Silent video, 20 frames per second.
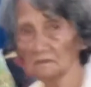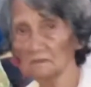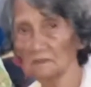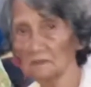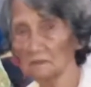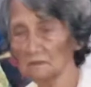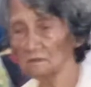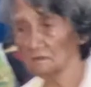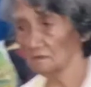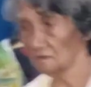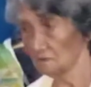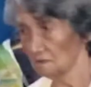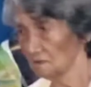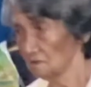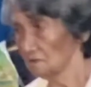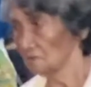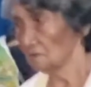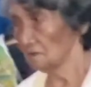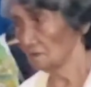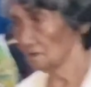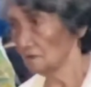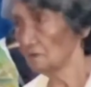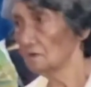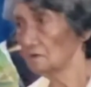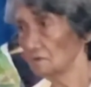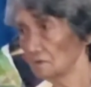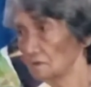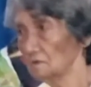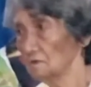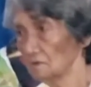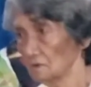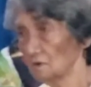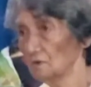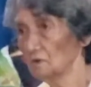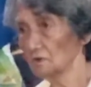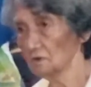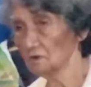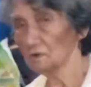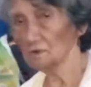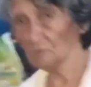Tapos maghintay, dapat magtapon naman
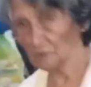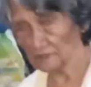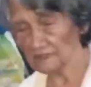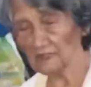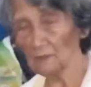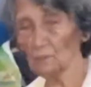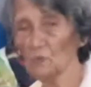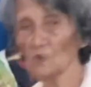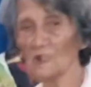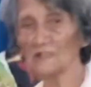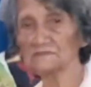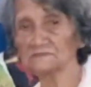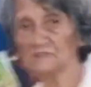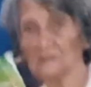sila. Kinabukasan.